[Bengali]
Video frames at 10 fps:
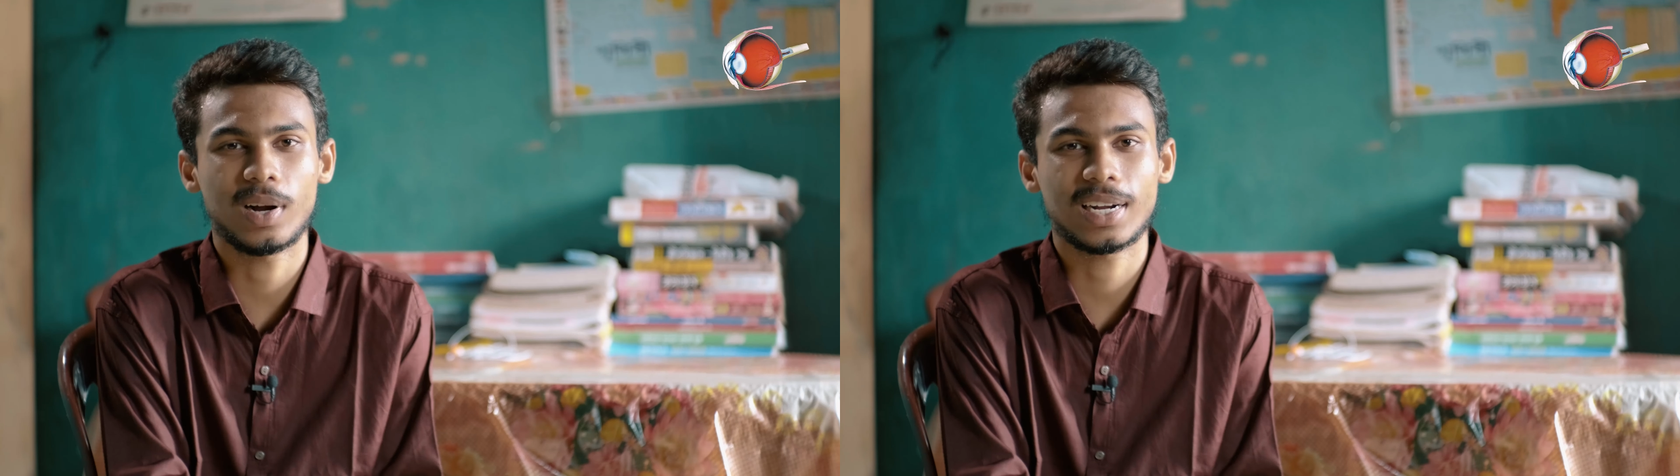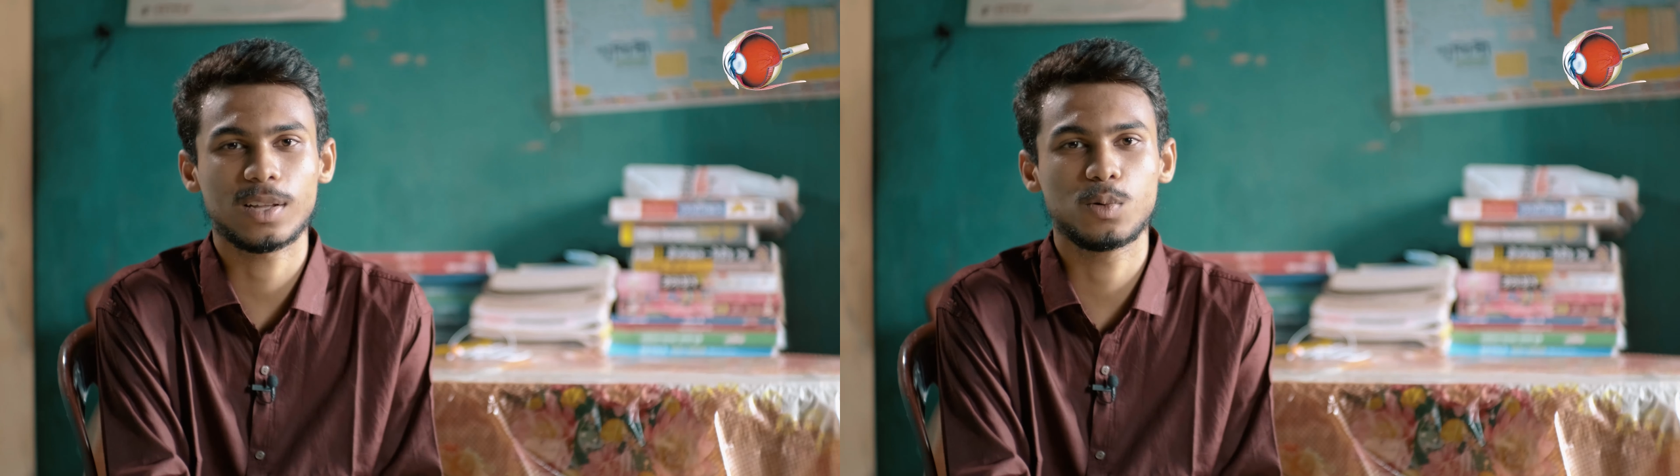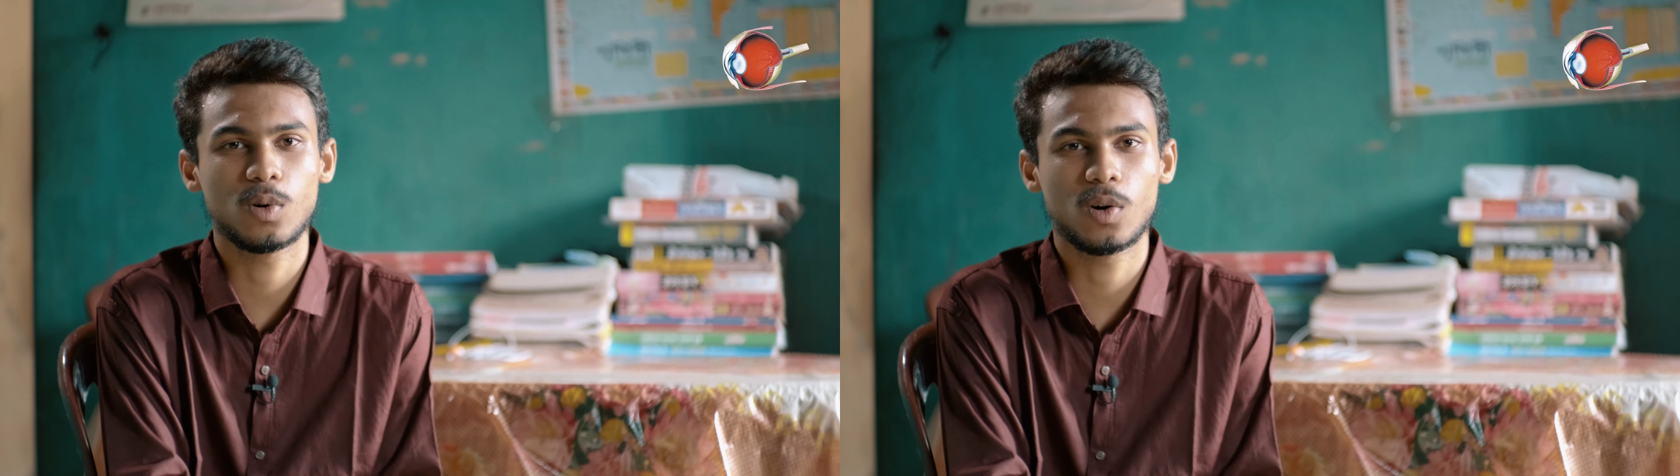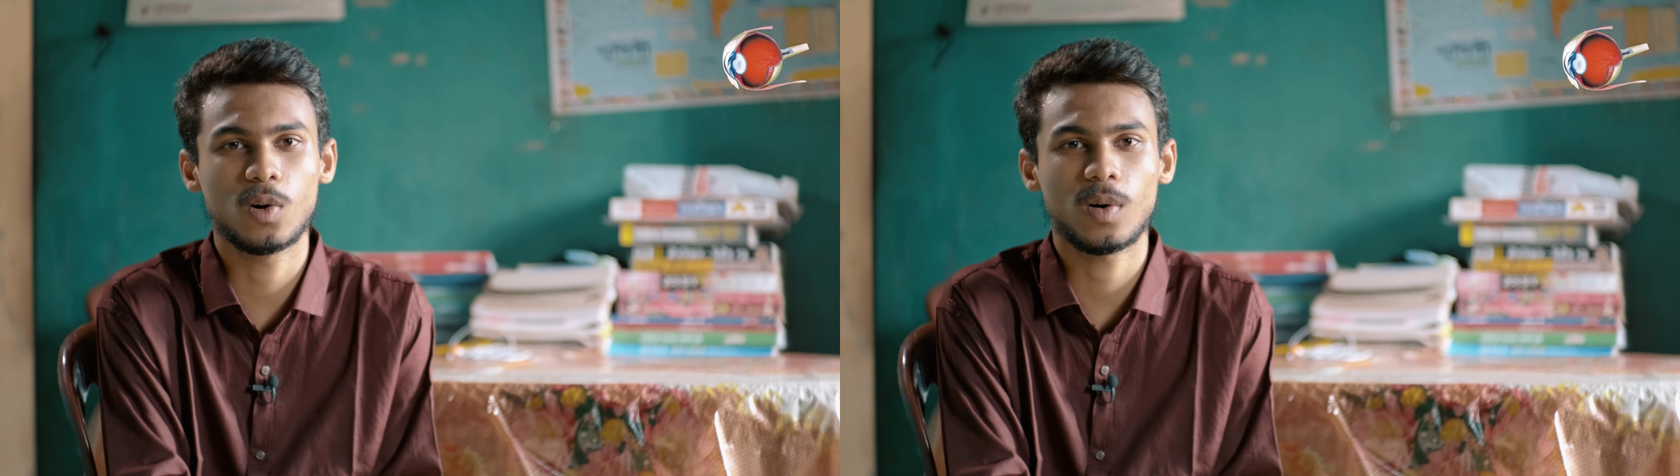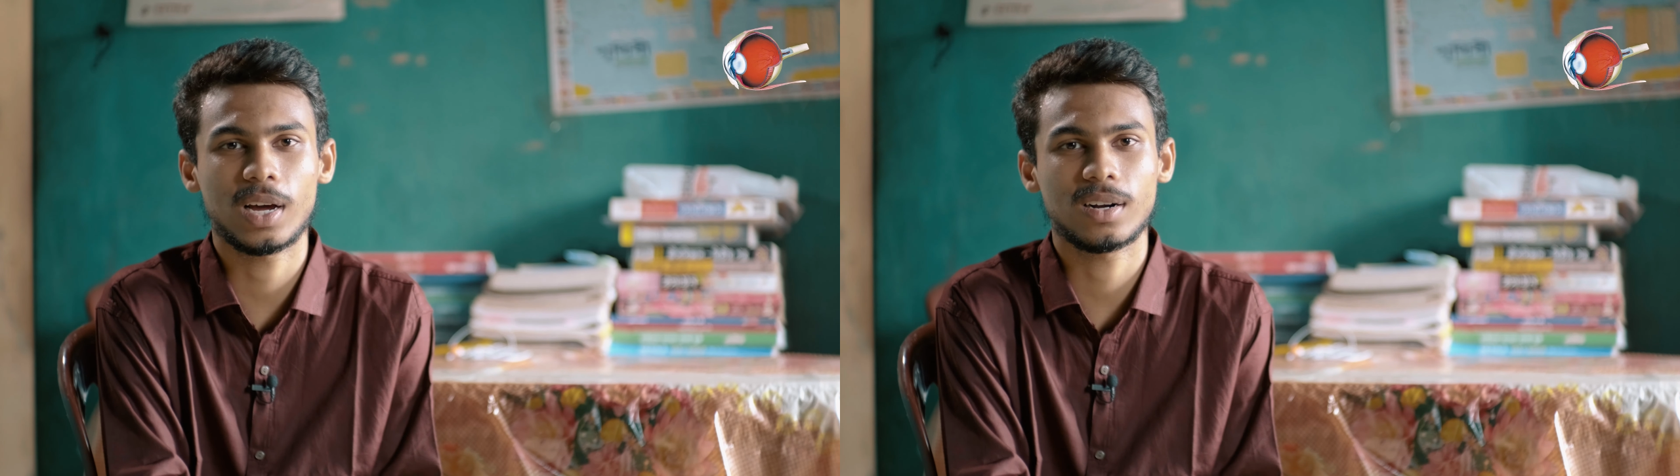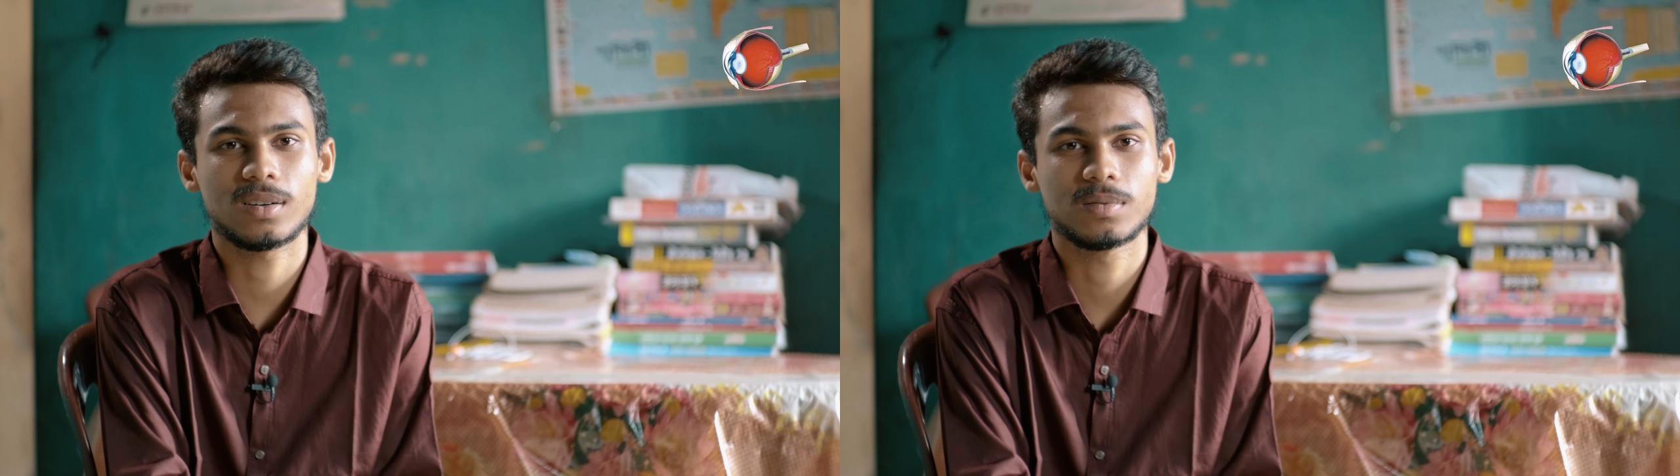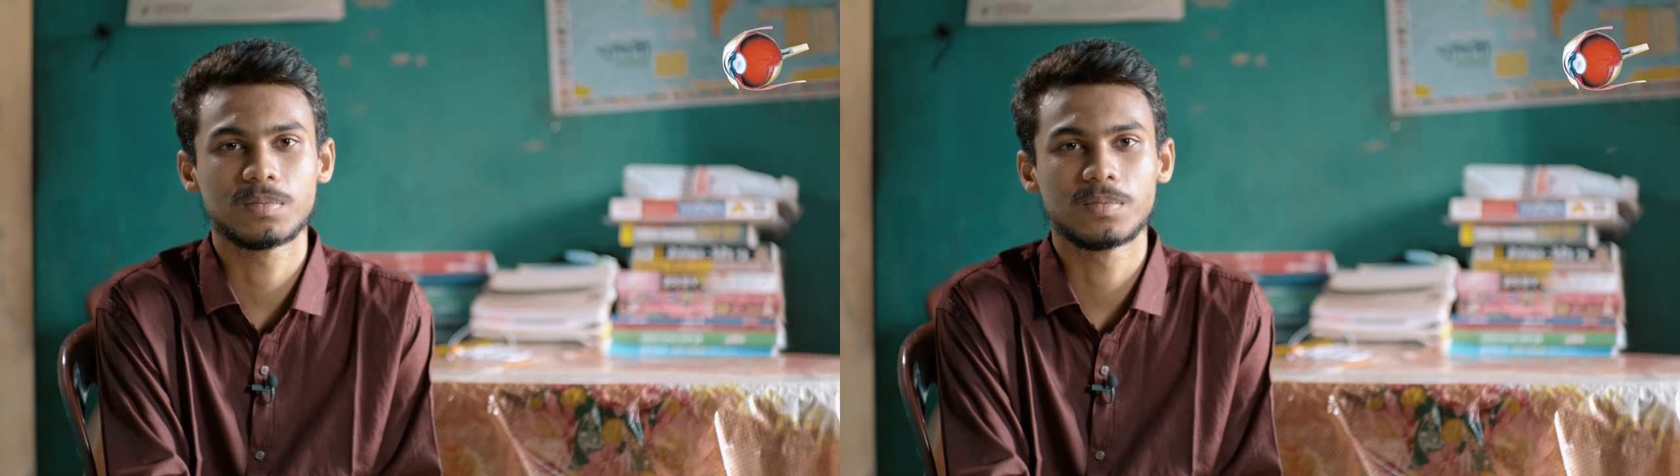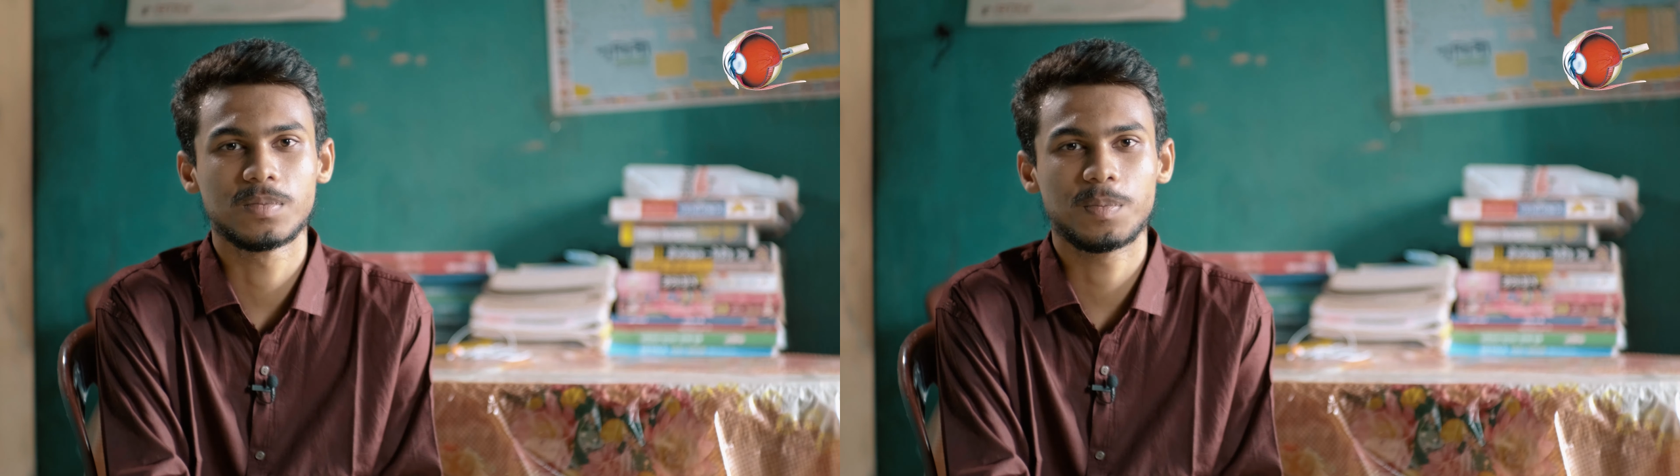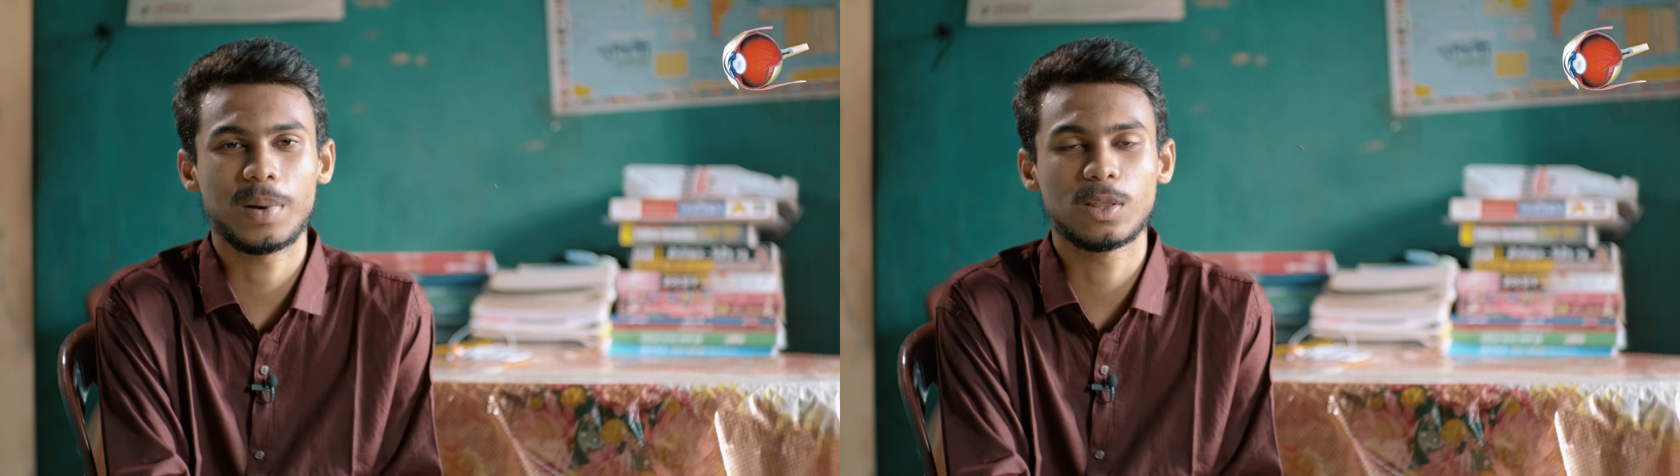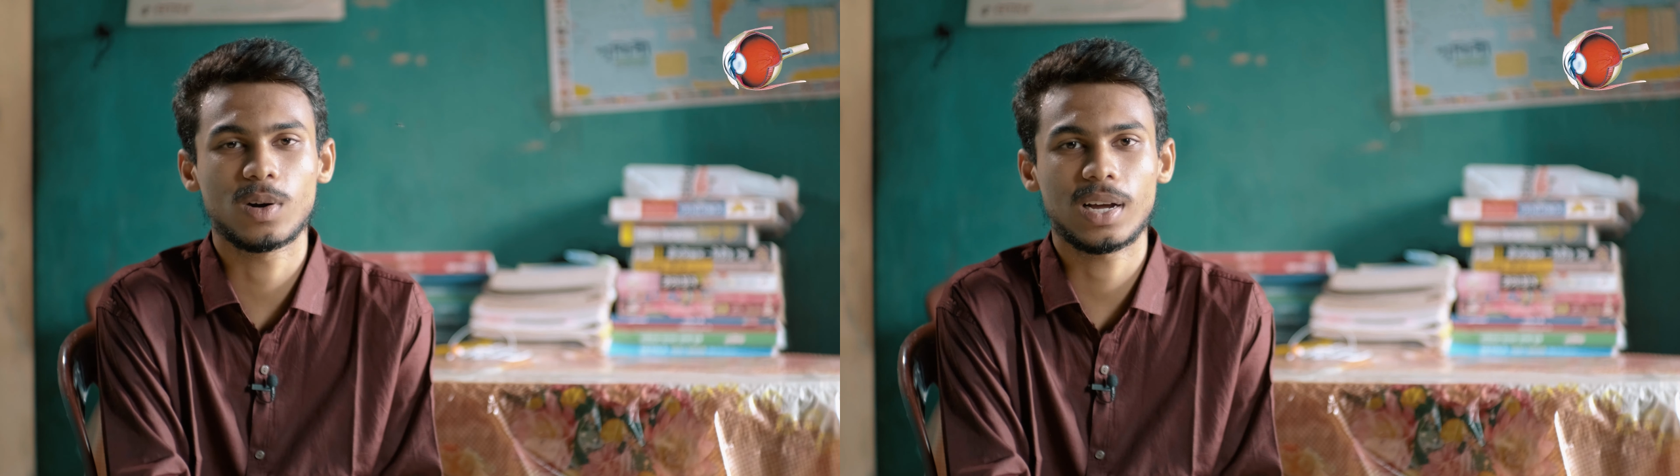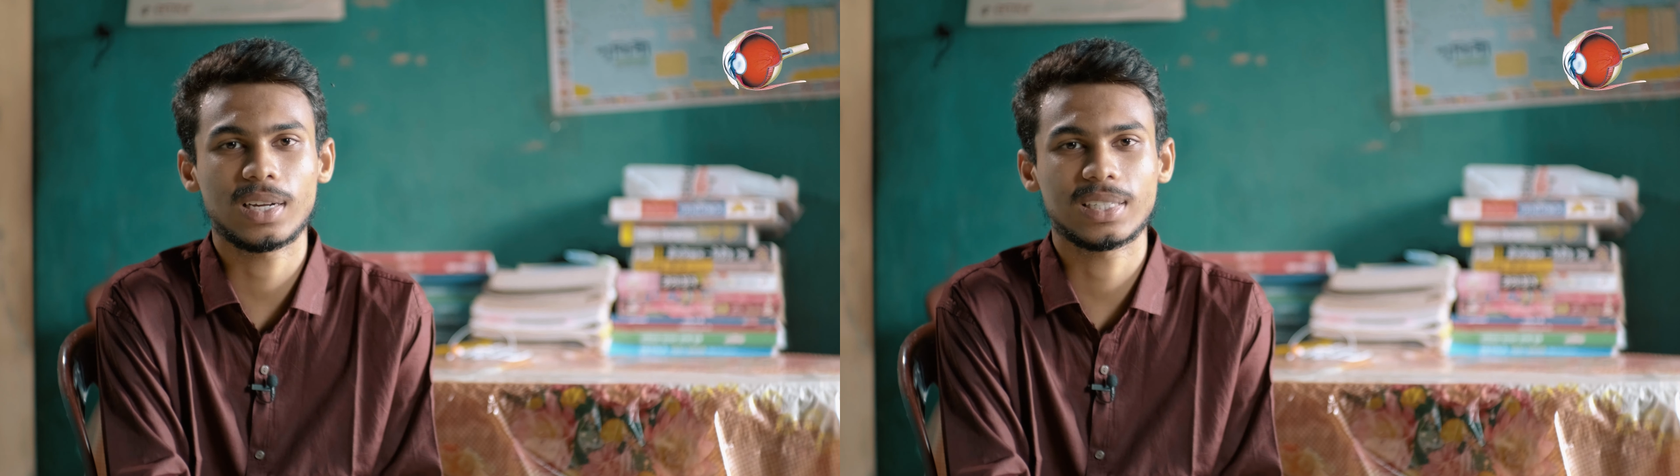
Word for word: অনেকটা দুঃখ আর বেদনা